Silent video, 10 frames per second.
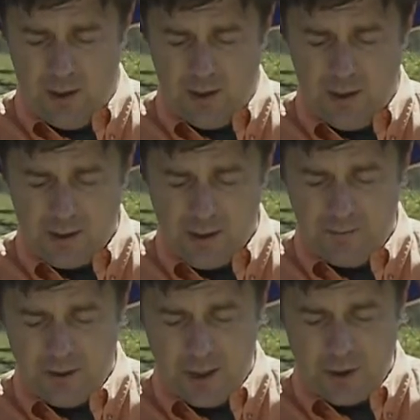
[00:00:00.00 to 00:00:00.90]
если
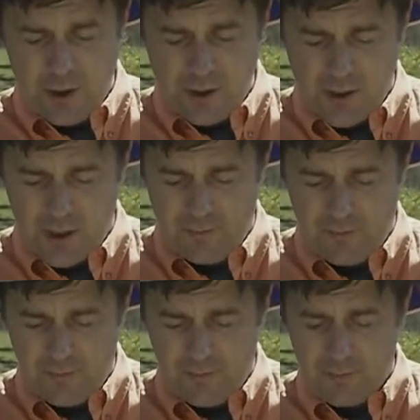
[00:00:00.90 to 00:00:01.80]
вода чистая,
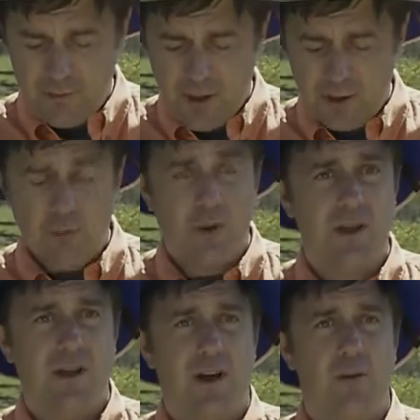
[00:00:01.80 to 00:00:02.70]
Вне
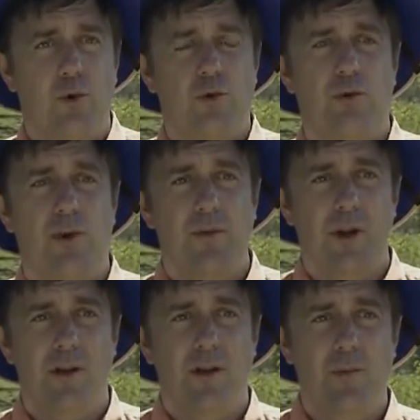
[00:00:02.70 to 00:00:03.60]
конкуренции работают
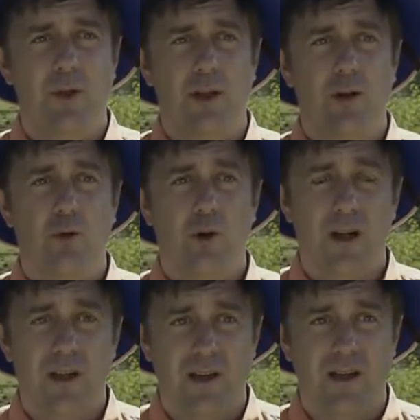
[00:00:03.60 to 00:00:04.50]
именно, именно натуральные